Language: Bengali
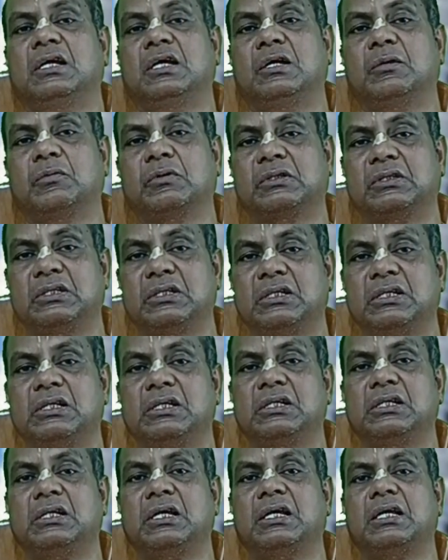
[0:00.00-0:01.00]
এবং তিনি
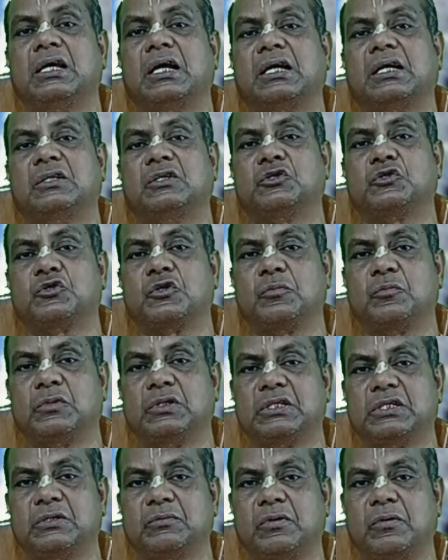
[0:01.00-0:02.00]
এই একাদশ
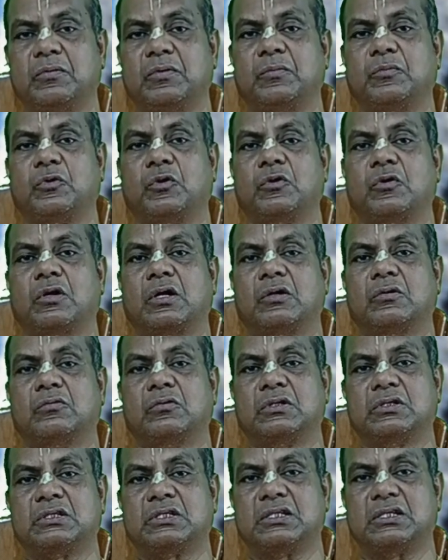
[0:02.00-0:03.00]
সম্বন্ধে যেভাবে বর্ণনা
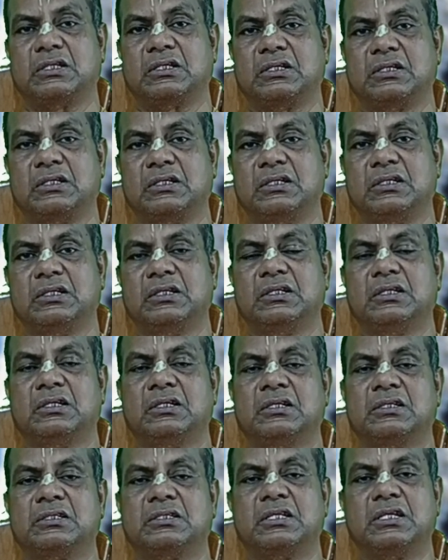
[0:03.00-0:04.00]
করেছেন
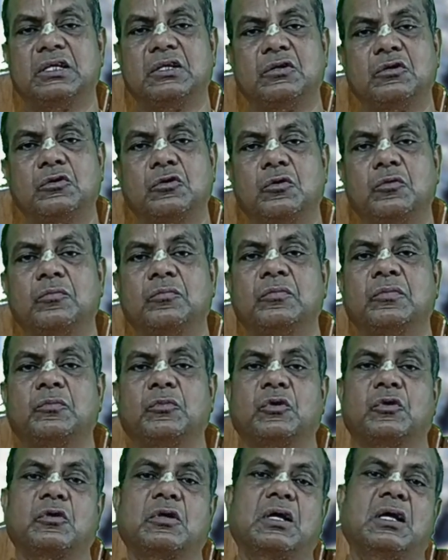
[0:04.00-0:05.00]
সেরকম
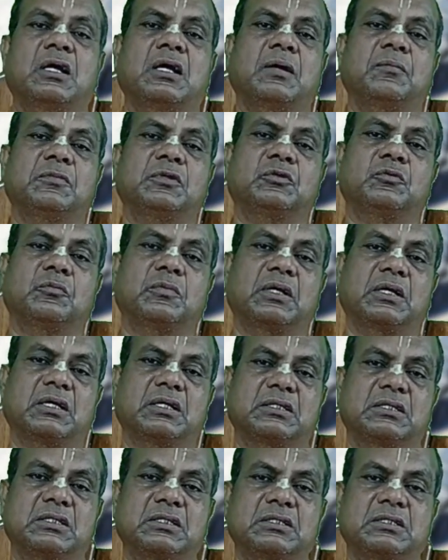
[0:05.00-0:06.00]
বর্ণনা আমি তোমার
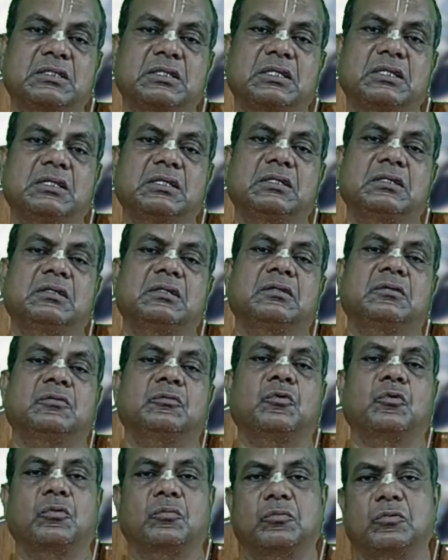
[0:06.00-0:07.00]
কাছে সেই
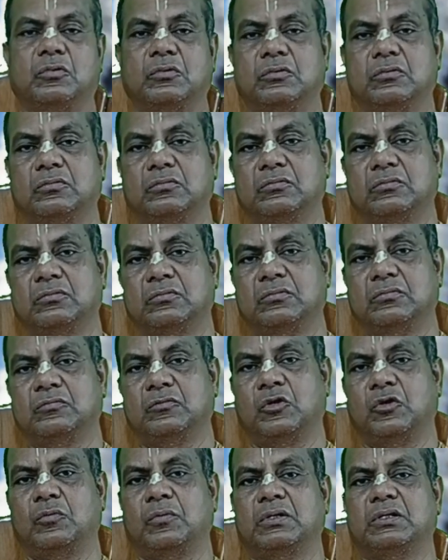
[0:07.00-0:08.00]
করব
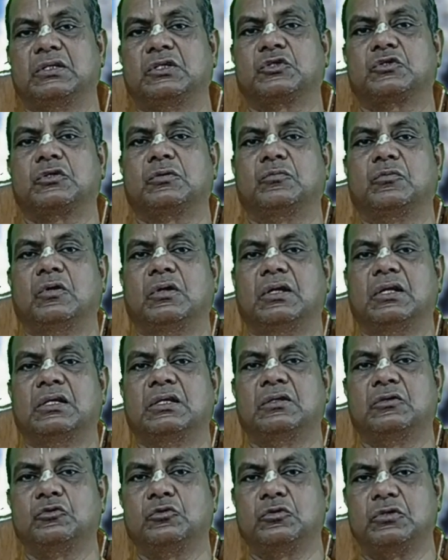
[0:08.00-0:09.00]
ভগবান কৃষ্ণ বললেন
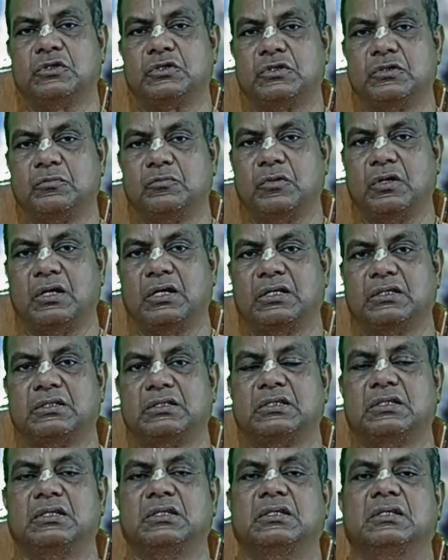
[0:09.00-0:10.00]
যুধিষ্ঠির
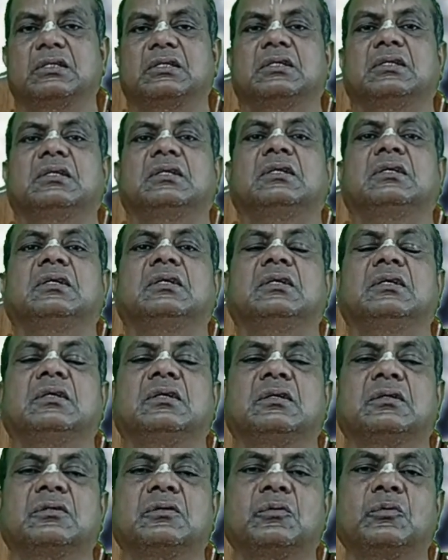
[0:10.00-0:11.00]
মহারাজকে
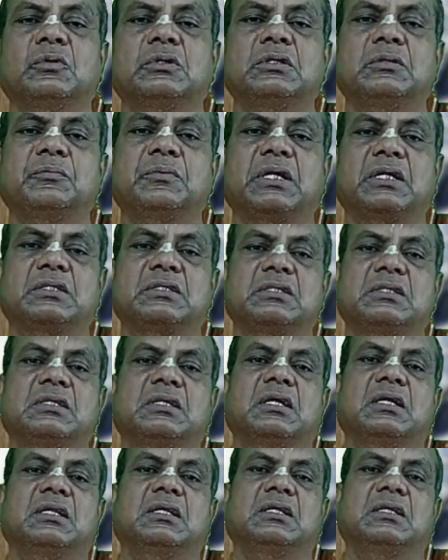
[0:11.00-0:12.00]
তো অতি
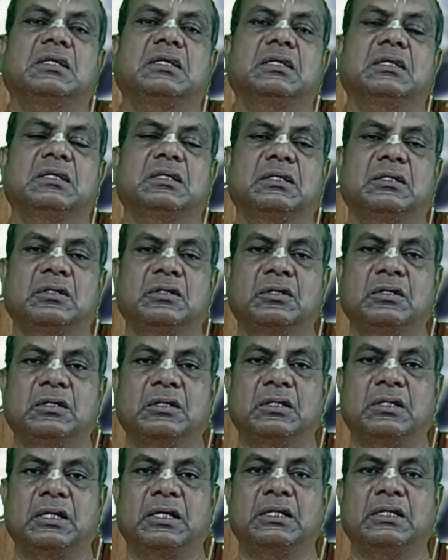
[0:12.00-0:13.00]
প্রাচীনকালে
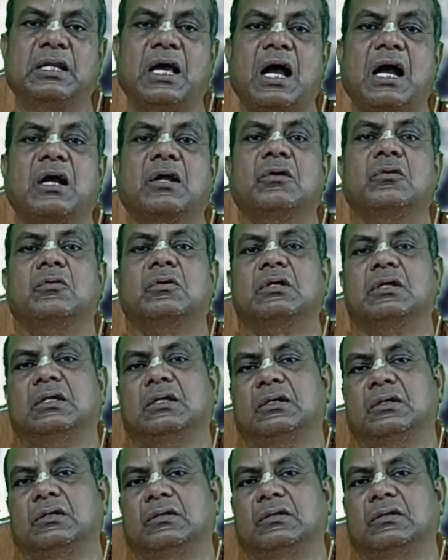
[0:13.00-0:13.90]
এই নাগলোকে